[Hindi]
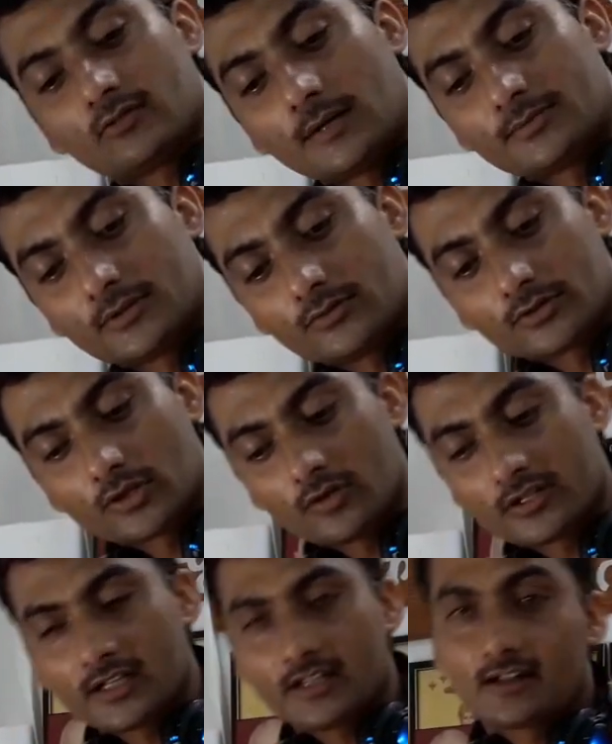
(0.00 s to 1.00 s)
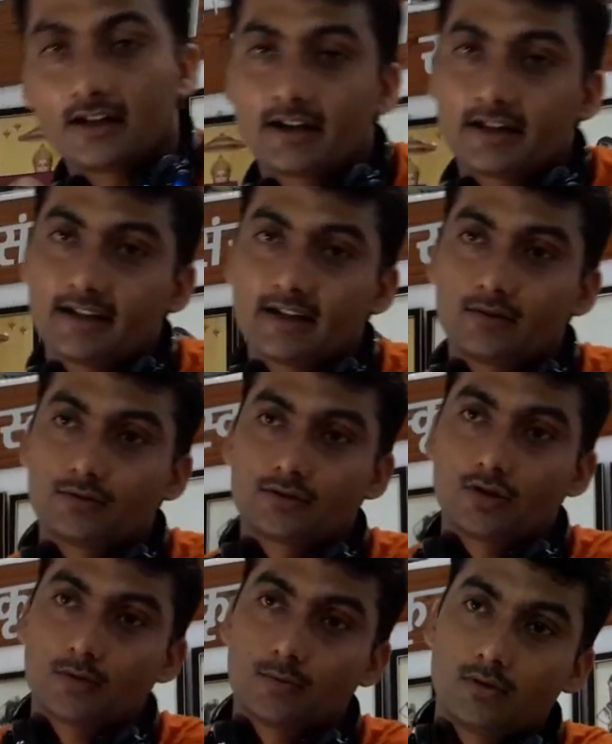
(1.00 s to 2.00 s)
तो आपसे कुछ और कहेगा करेगा
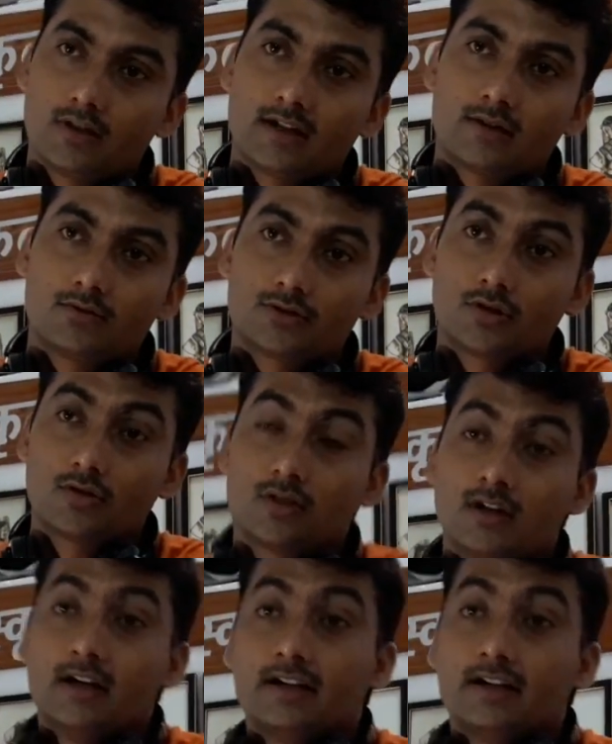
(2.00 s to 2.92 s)
कुछ और बोलेगा कुछ और